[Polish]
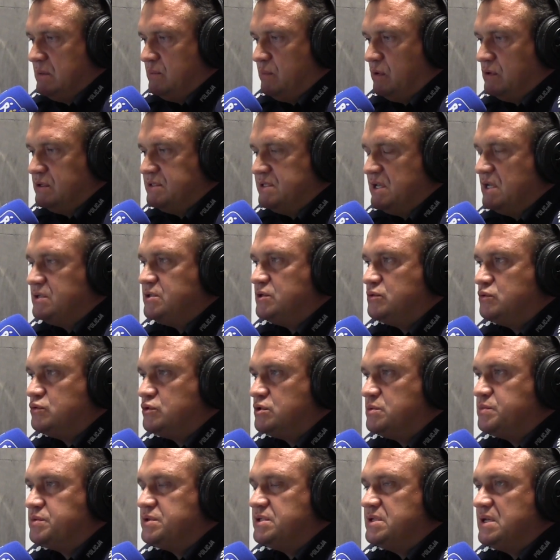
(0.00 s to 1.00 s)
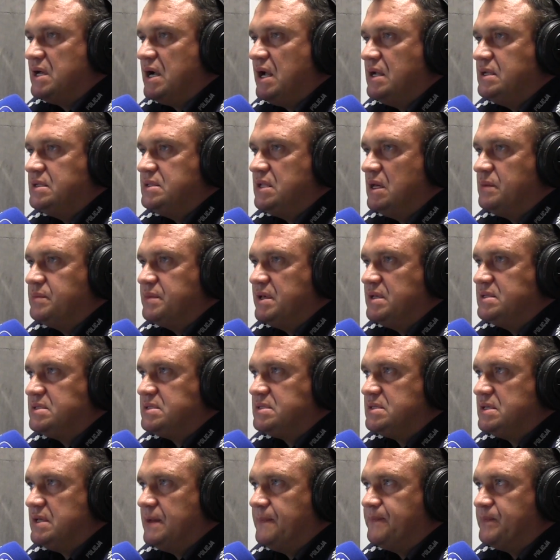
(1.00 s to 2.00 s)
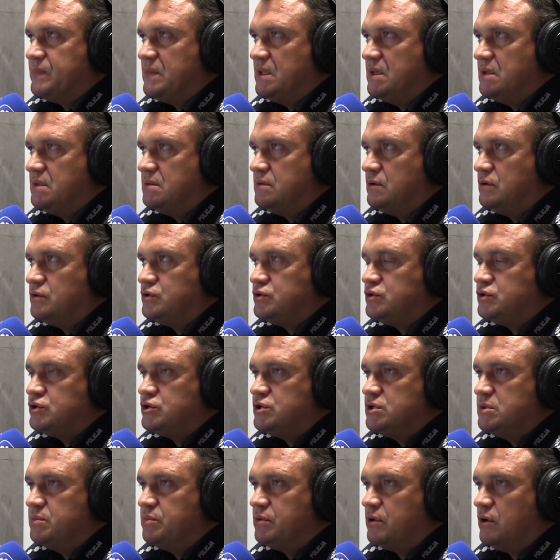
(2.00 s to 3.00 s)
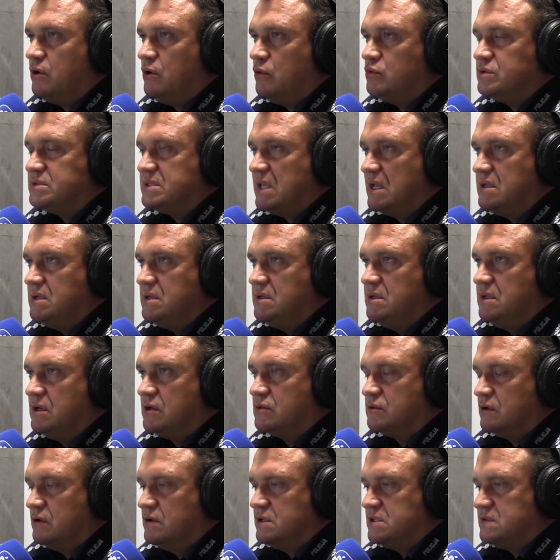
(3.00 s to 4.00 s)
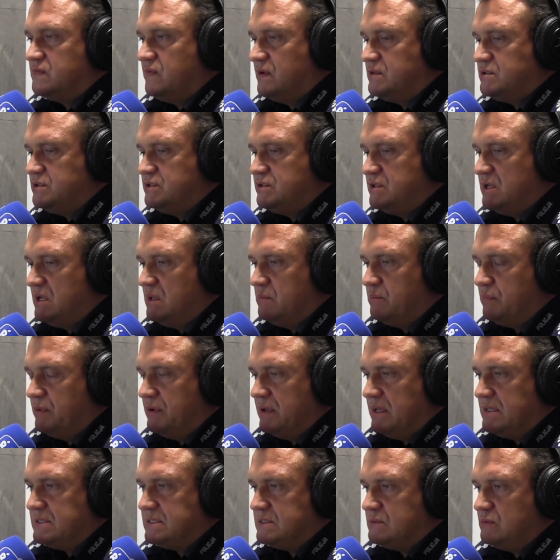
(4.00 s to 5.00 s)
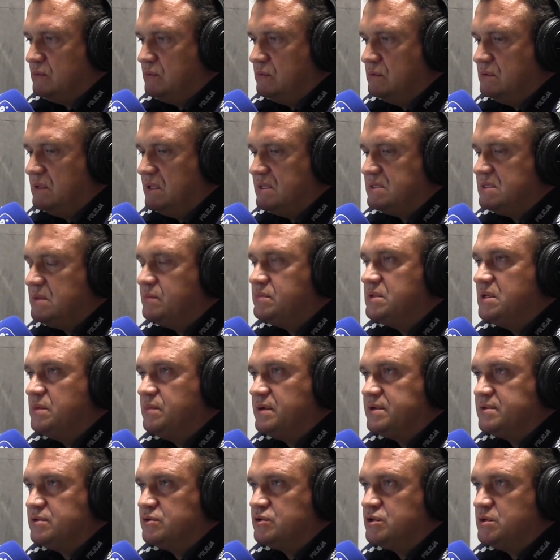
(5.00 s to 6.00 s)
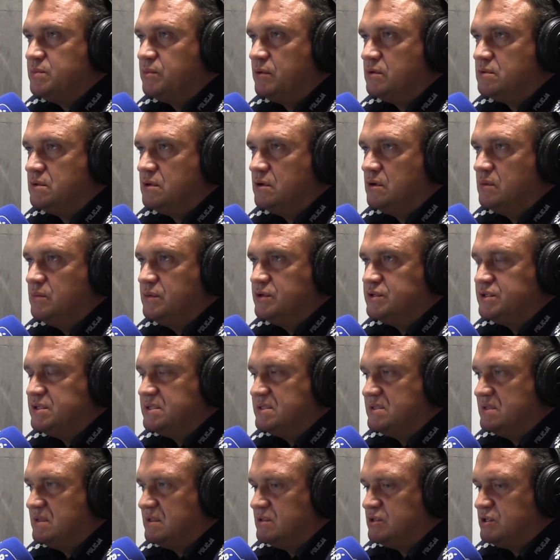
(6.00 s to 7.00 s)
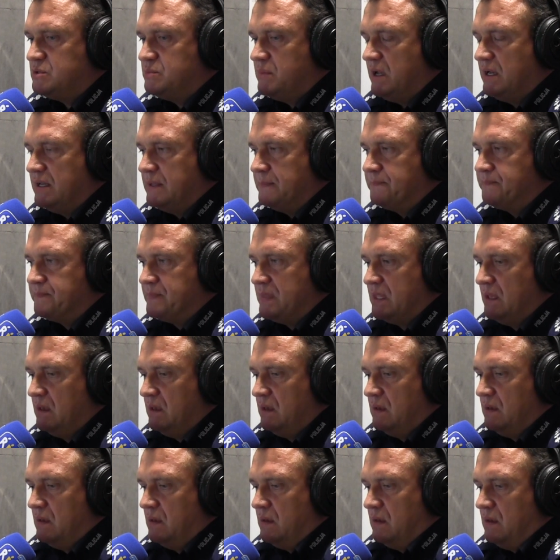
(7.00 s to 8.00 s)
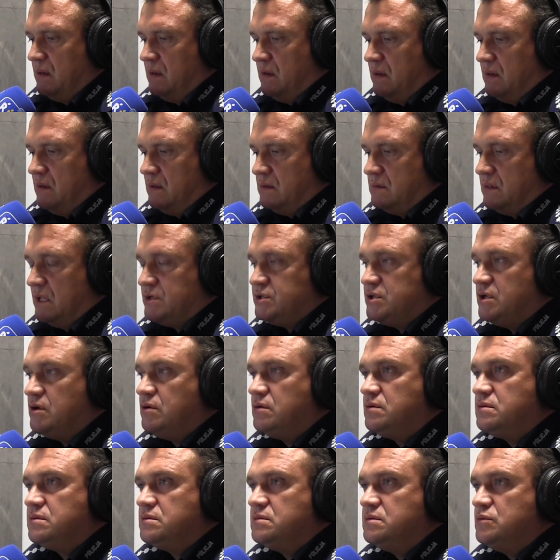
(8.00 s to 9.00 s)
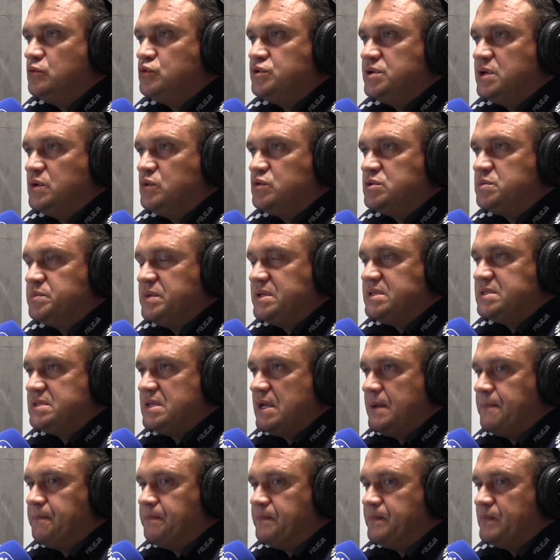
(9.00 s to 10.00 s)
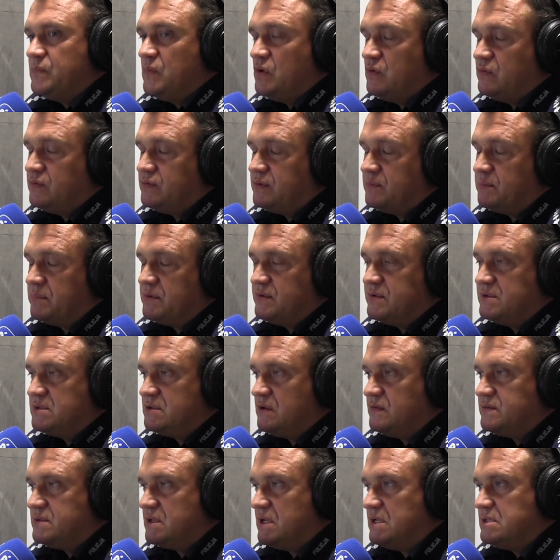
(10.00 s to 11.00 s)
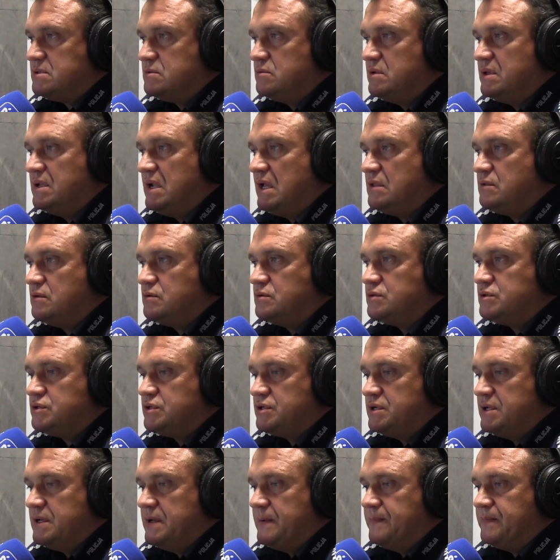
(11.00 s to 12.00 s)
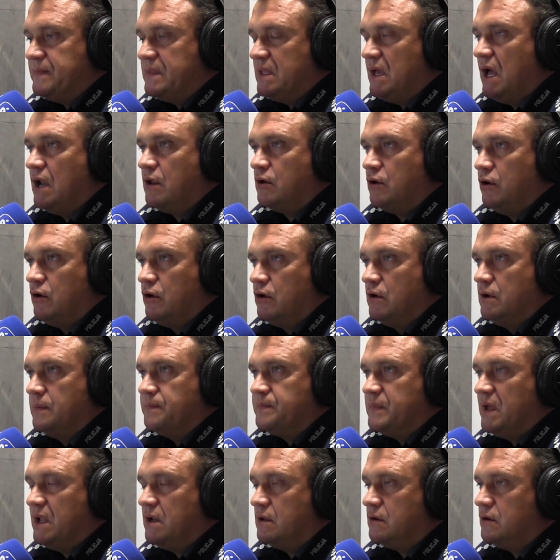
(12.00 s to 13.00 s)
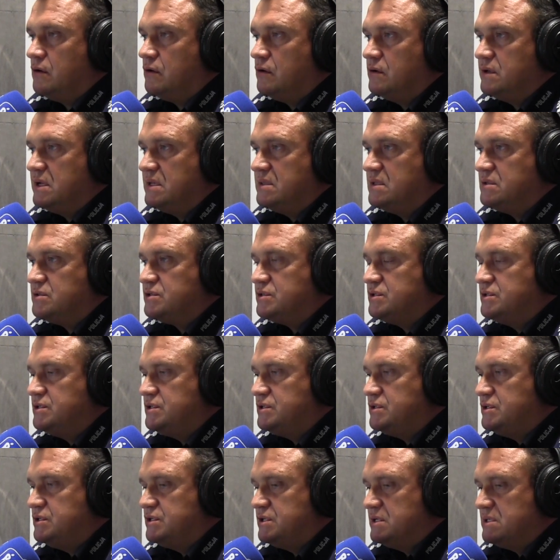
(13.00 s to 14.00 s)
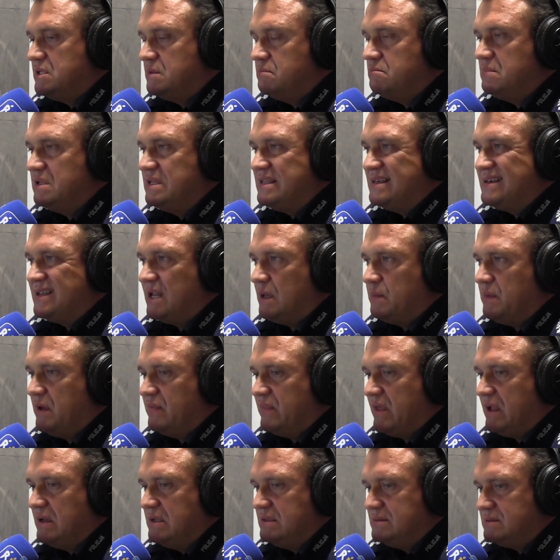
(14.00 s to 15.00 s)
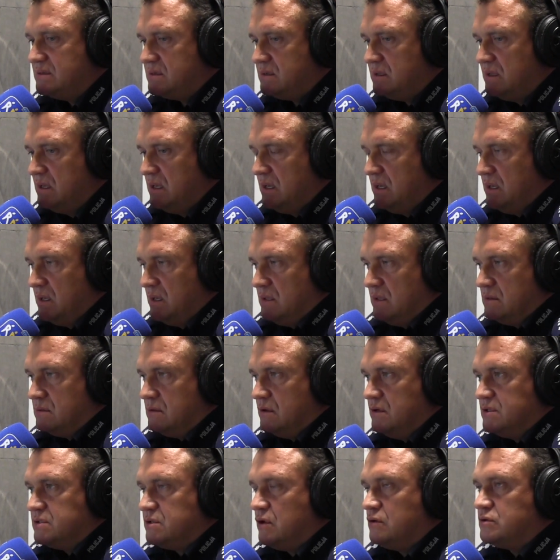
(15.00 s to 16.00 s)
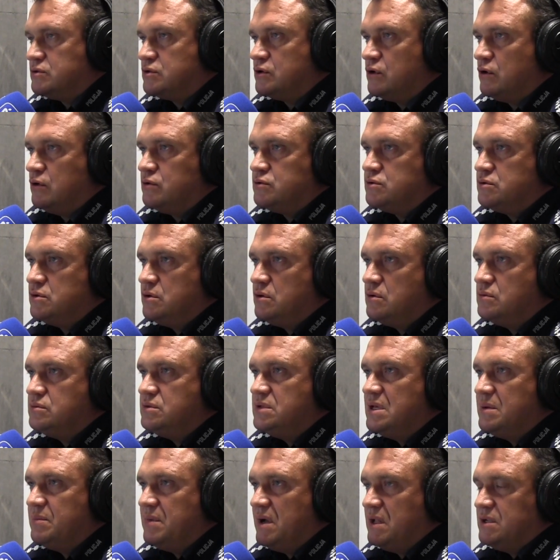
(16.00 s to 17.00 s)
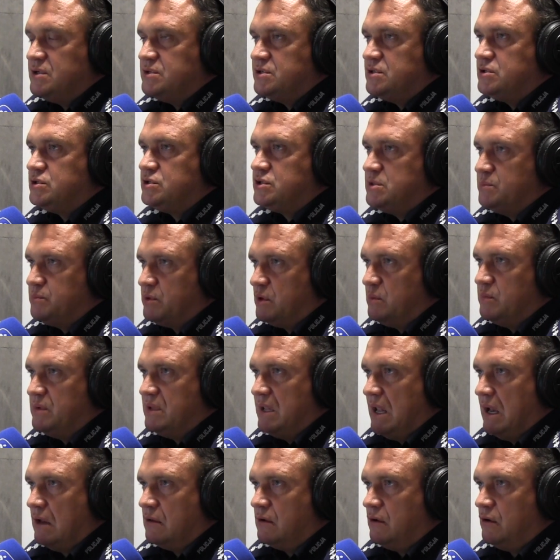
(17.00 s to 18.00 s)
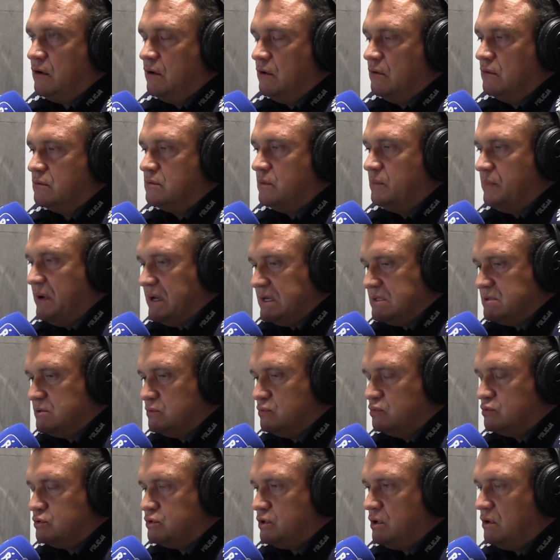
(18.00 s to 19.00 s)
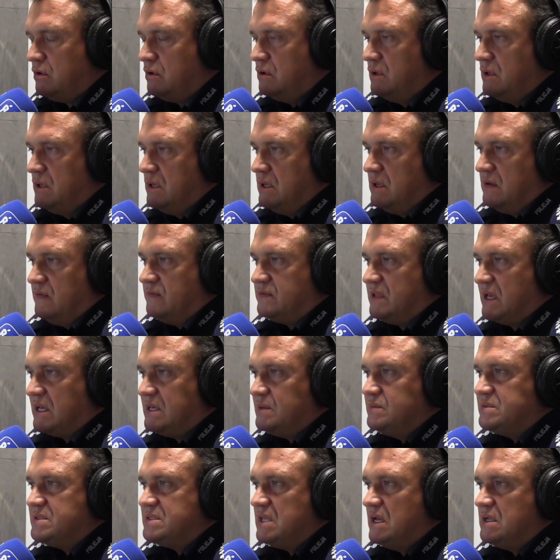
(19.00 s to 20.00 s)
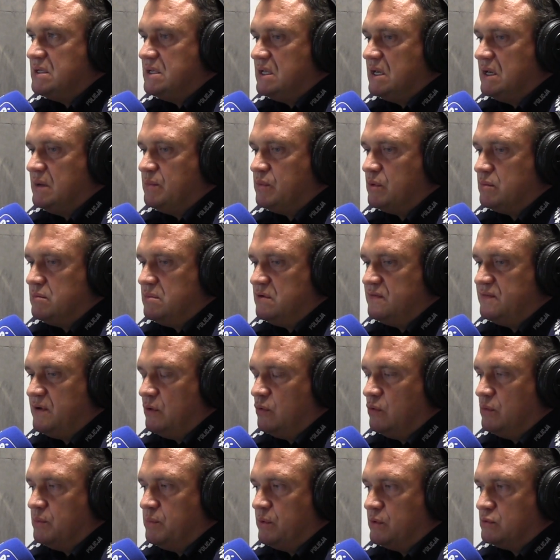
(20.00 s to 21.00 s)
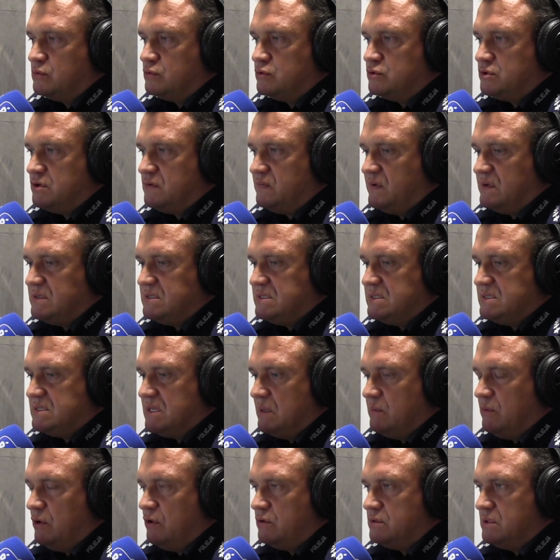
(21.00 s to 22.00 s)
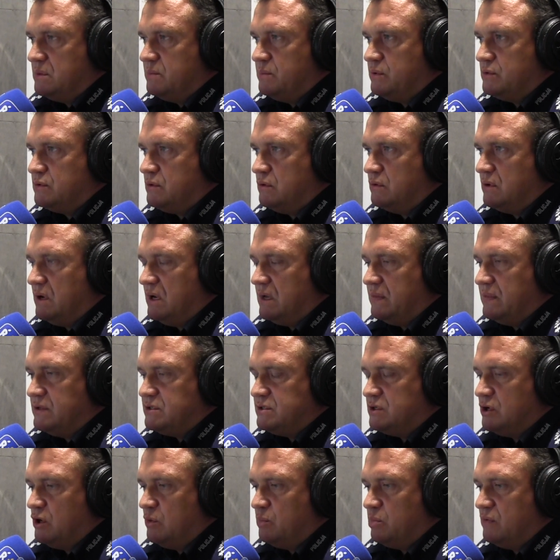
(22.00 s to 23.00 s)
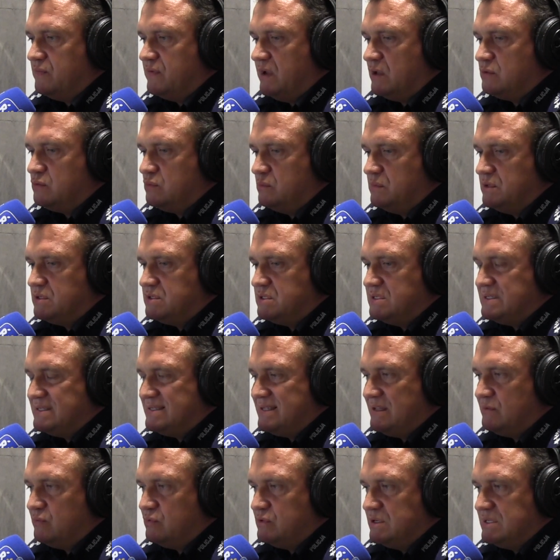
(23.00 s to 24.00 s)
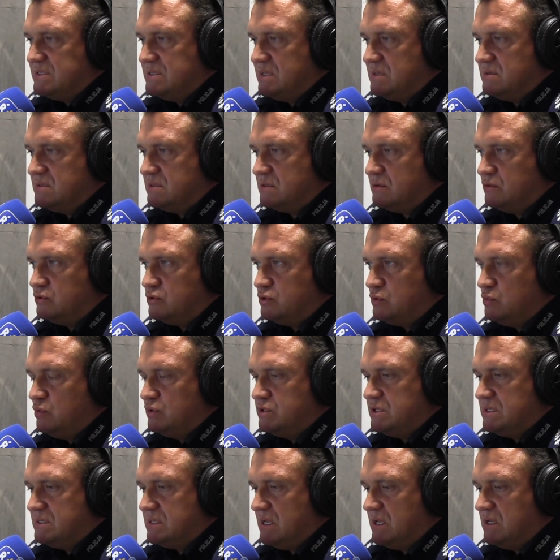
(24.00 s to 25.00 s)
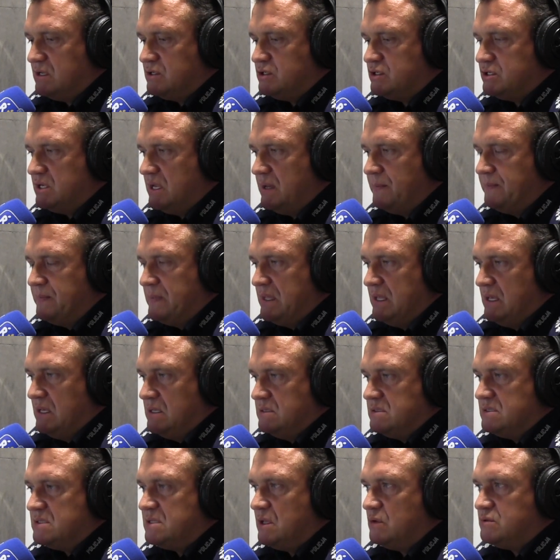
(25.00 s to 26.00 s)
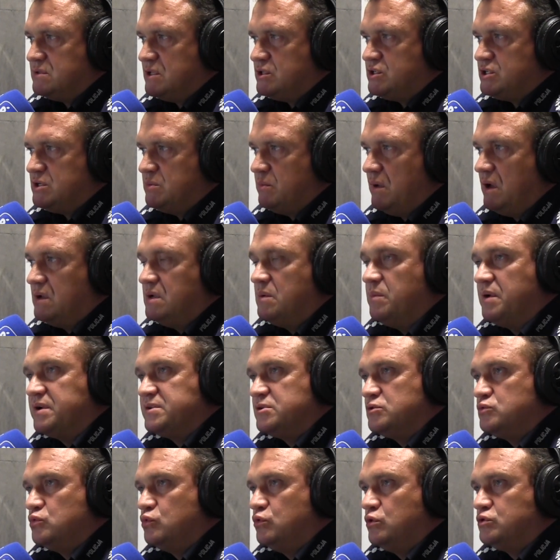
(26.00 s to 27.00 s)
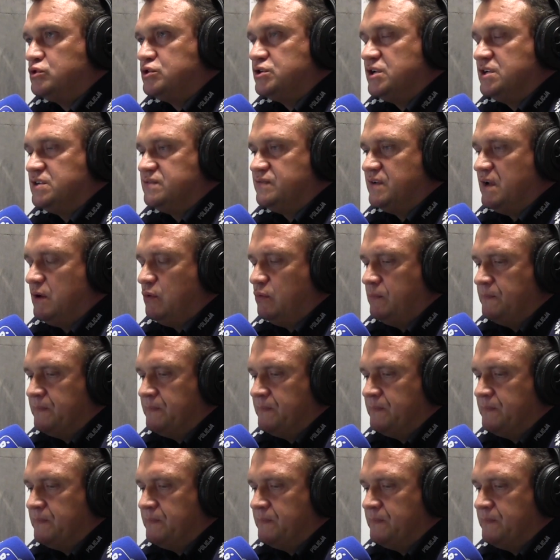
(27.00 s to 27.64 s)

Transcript: Policjanci, którzy przyjechali na miejsce, e, dość szybko ustalili, kto jest właścicielem pojazdu, i następnie bardzo szybko tego mężczyznę zatrzymali. Dlaczego uciekł z miejsca? No, wszystko wskazuje na to, że alkohol. Alkohol 1,37 mg na litr to jest o zgrozo niemalże 3 promile alkoholu. To bardzo dużo. W takim stanie próbował podróżować samochodem po drogach naszego powiatu mężczyzna. No niestety skończyło się tragicznie. Został zatrzymany, bardzo długo trzeźwiał.